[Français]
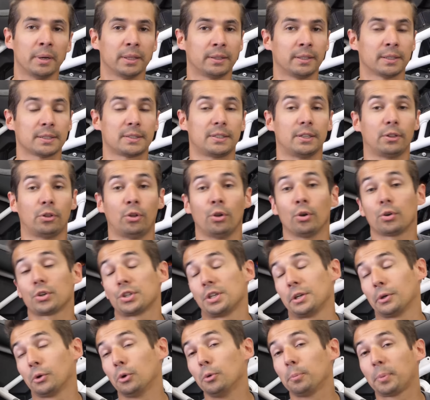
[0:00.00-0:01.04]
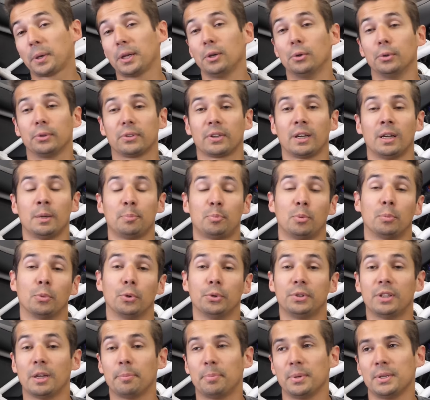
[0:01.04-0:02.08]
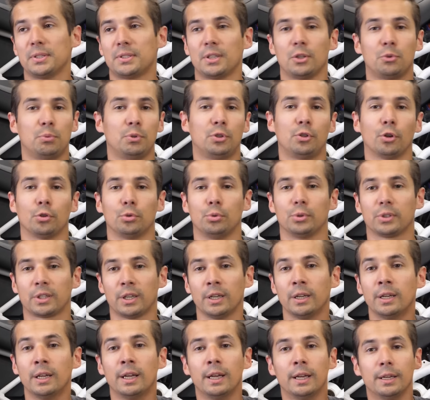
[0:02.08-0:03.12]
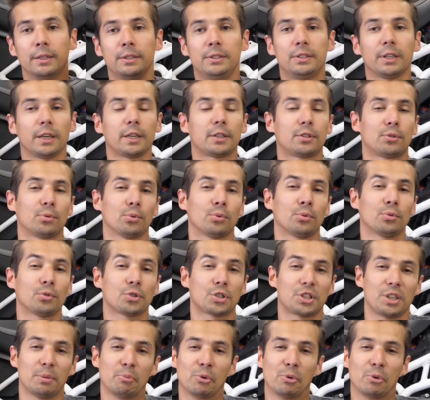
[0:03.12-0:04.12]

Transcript: matin, 7h, j'ai repris le train pour me retaper 7-8 heures de train. Direction chez